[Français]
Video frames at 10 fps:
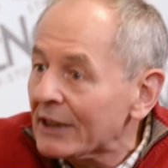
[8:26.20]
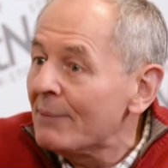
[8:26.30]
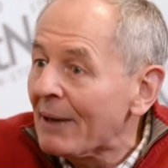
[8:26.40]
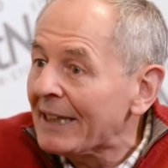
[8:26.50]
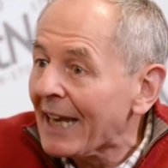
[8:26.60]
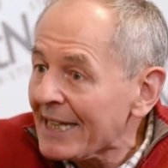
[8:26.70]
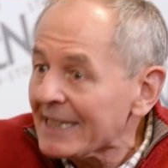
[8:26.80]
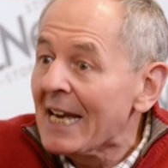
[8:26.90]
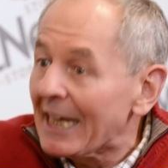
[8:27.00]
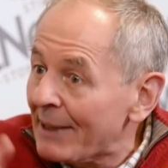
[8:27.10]
qui
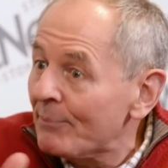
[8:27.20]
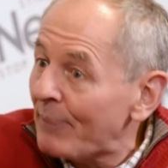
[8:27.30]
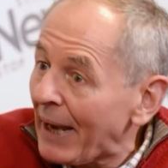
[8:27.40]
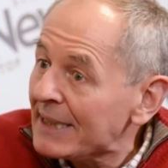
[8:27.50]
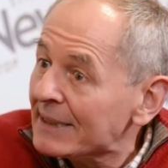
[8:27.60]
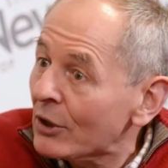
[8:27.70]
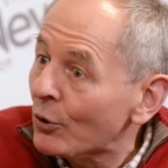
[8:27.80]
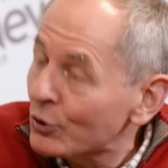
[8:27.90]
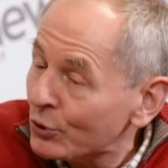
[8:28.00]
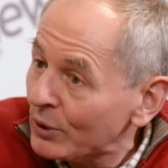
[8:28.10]
m'intéressent et qui me paraissent
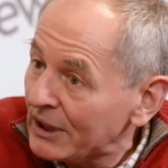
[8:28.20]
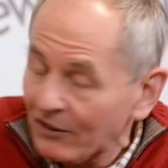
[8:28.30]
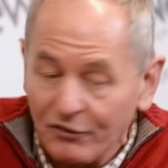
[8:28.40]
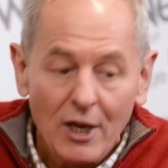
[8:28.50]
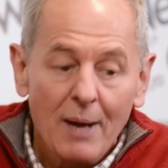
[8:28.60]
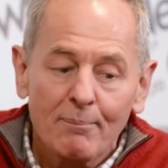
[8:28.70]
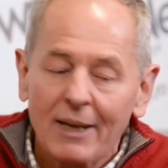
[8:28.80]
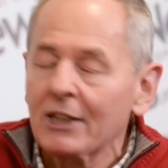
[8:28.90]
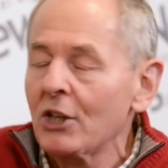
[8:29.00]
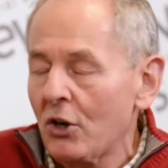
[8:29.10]
constructifs.
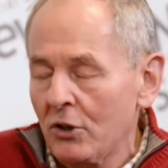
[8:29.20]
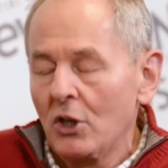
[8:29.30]
Maintenant,